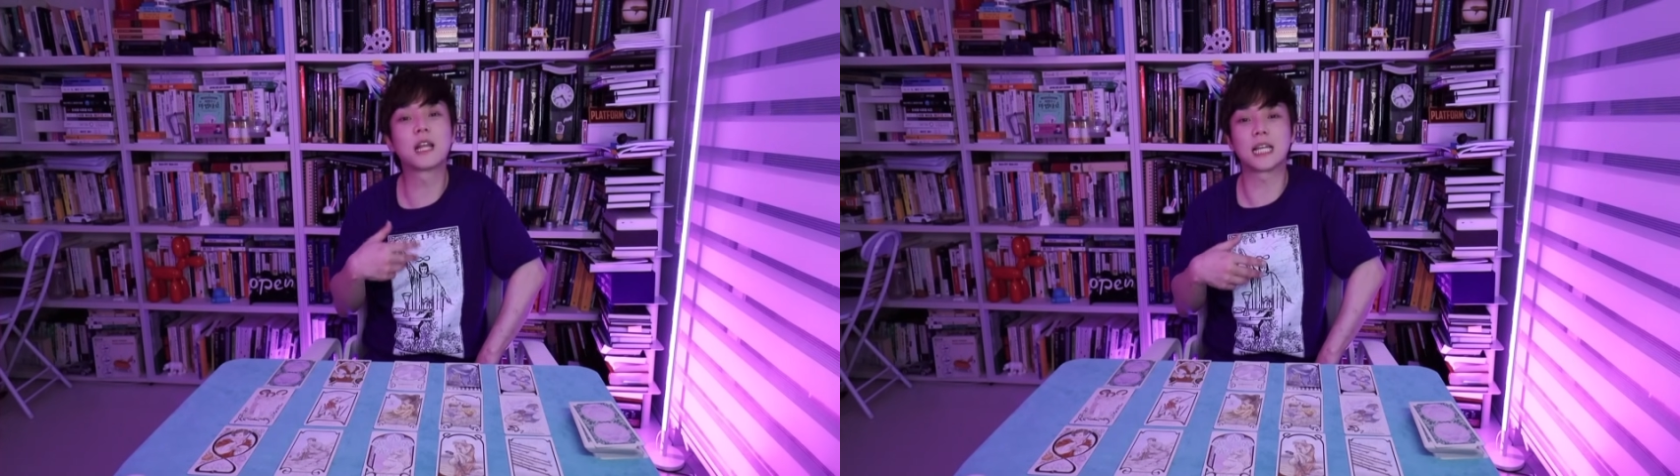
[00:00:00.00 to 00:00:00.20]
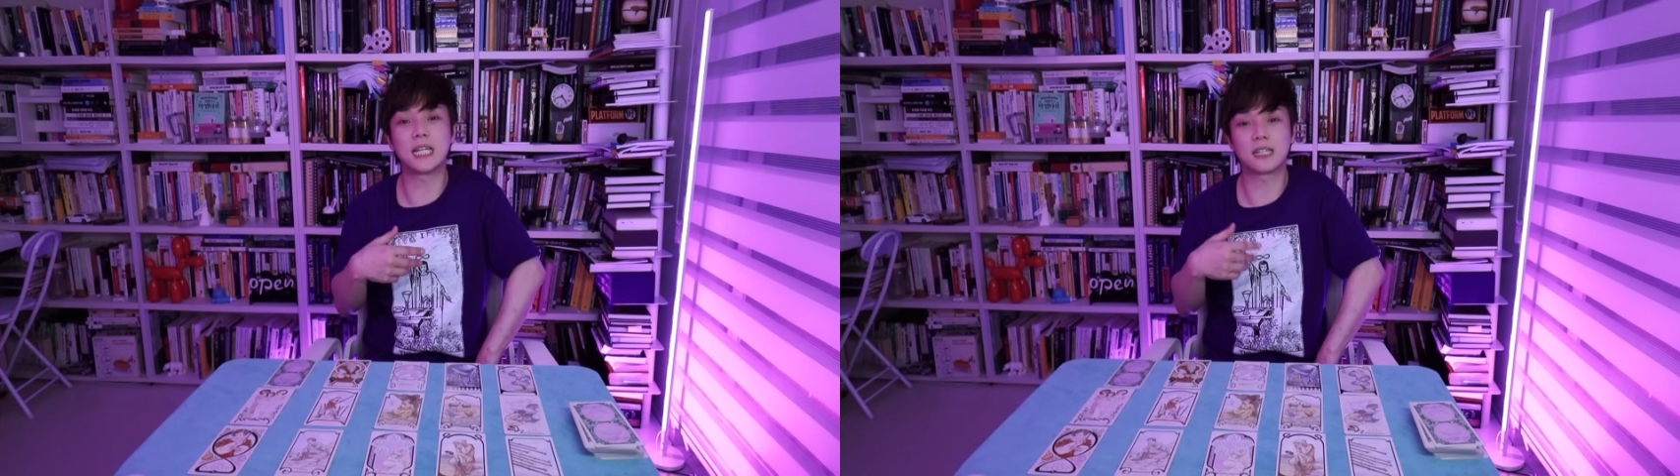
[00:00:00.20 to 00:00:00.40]

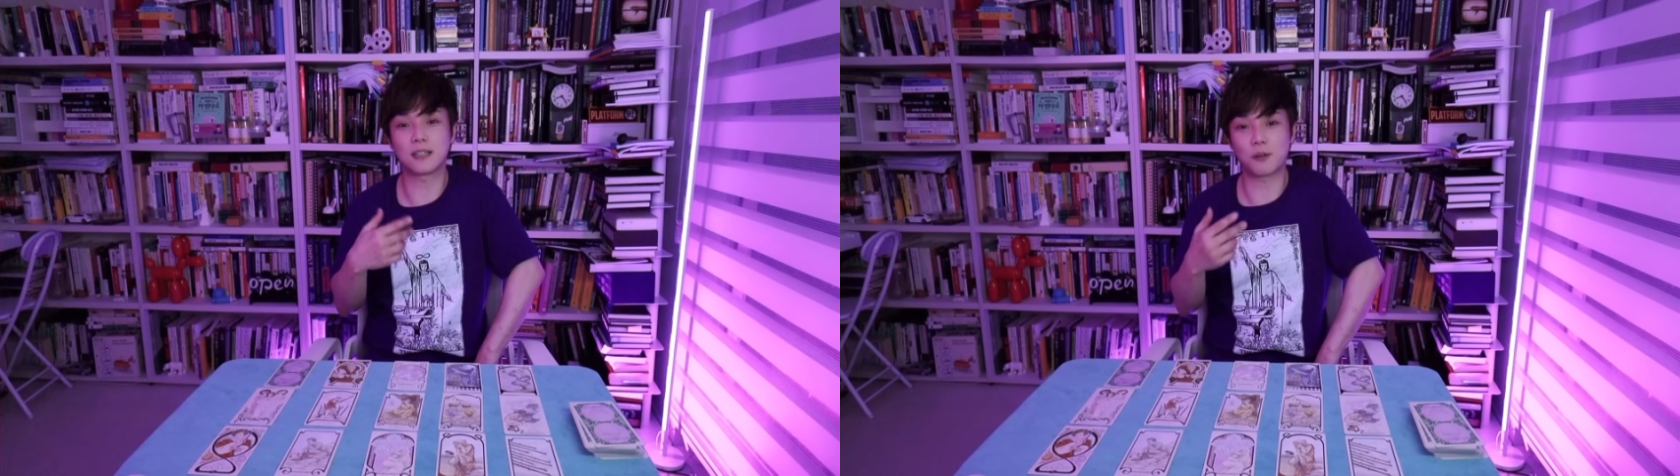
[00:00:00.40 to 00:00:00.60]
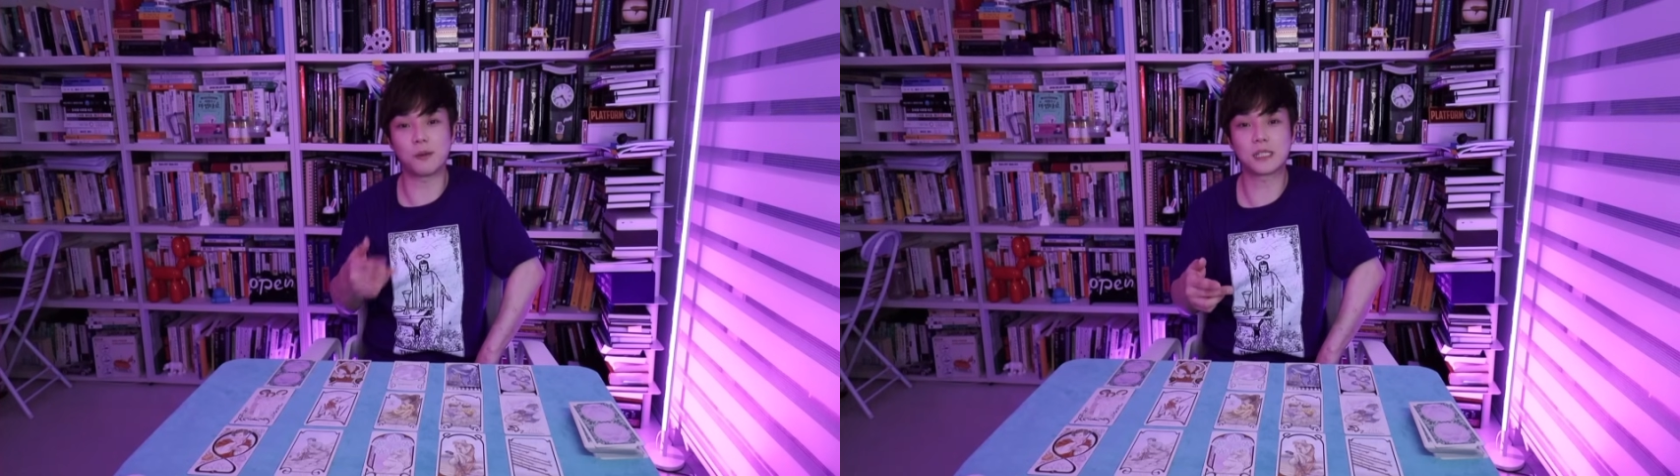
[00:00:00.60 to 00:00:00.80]
된다라고
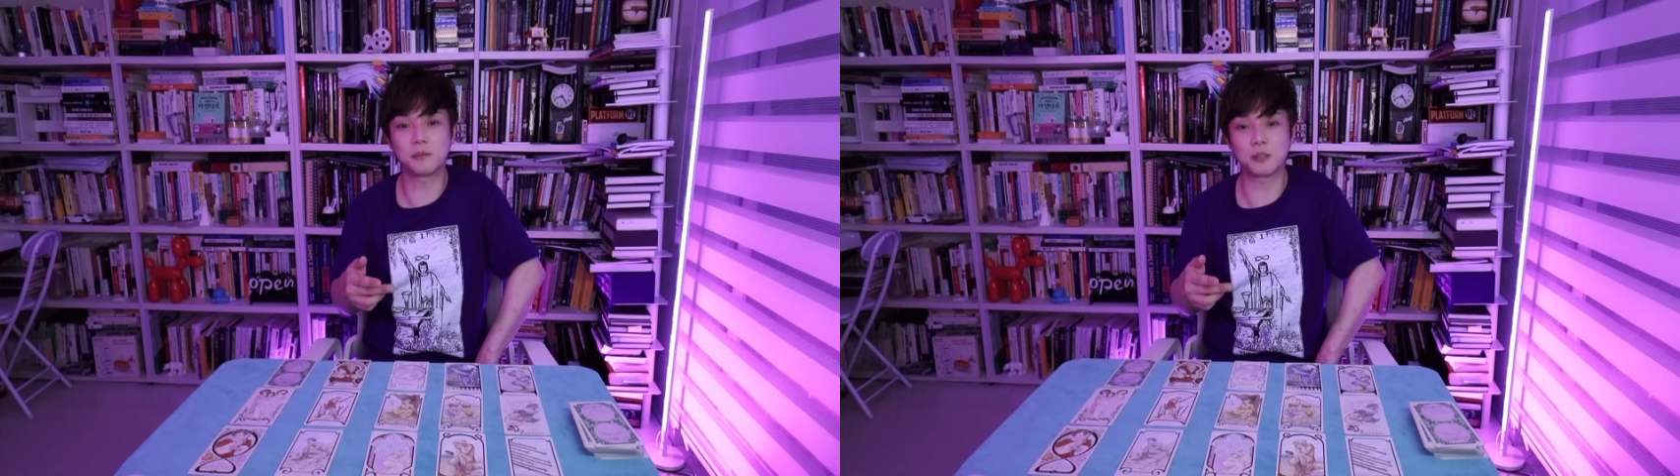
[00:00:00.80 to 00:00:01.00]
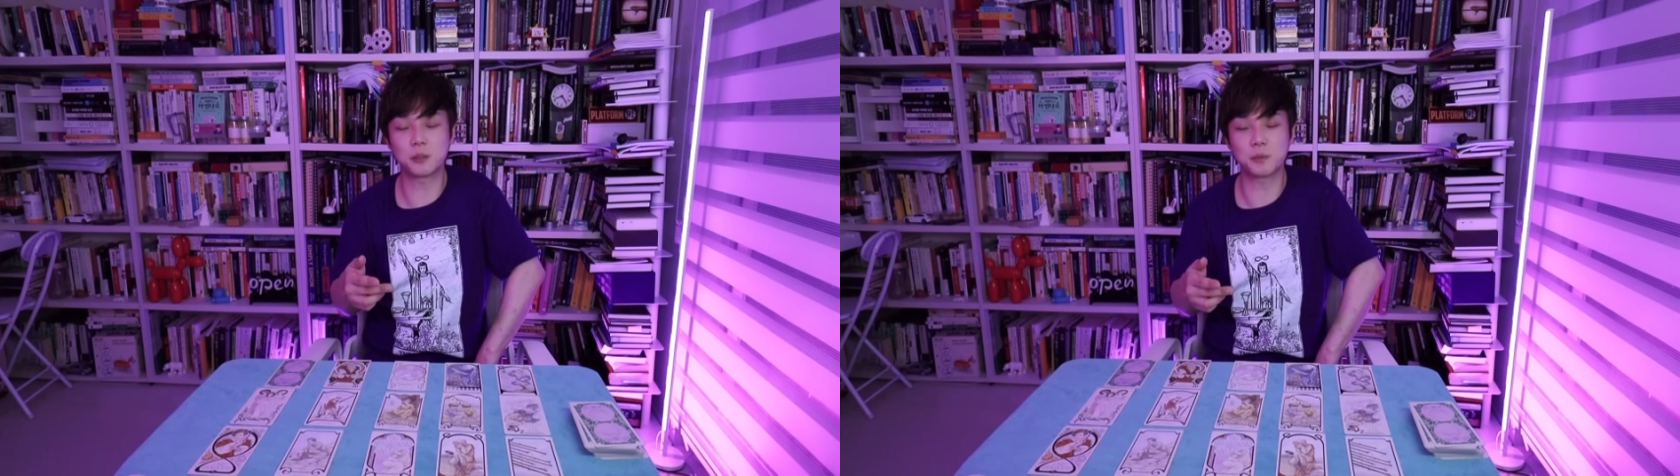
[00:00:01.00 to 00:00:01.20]
말씀드리고
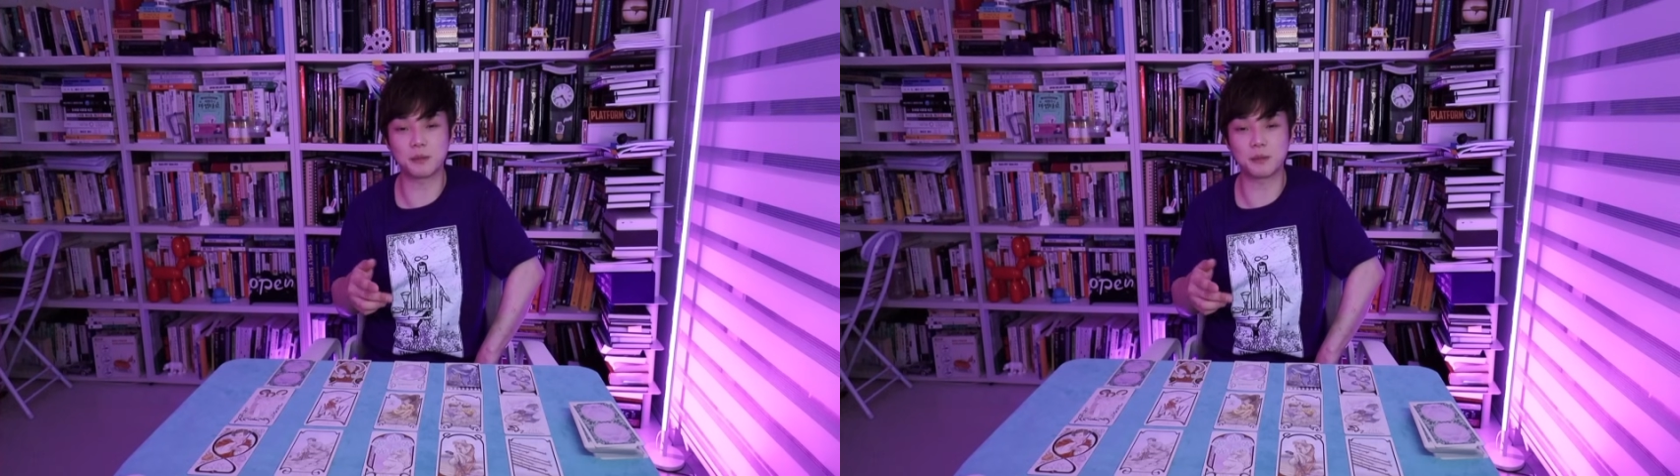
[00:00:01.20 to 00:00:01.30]
싶습니다.